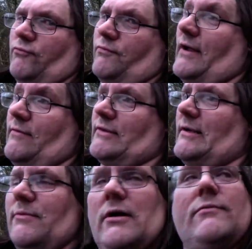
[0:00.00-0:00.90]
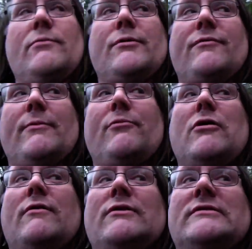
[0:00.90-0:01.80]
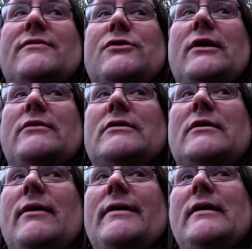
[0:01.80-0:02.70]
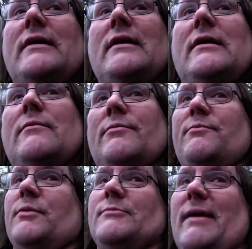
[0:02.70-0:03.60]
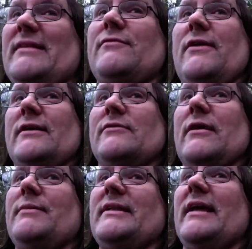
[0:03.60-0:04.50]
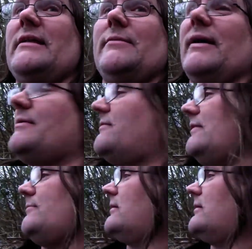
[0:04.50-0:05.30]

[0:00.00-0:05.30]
warten wir gesagt, ne? bis Februar wird es ja wahrscheinlich noch dauern. Bis März vielleicht sogar, Mitte, Ende März, weiß